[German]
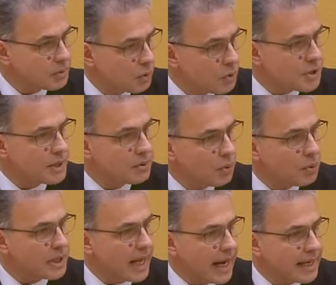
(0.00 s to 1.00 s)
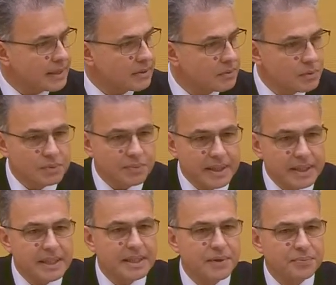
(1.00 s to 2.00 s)
große Not leiden und wenn
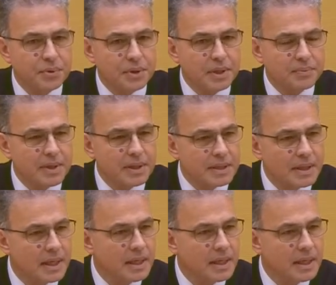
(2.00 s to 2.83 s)
nicht gefüttert wird,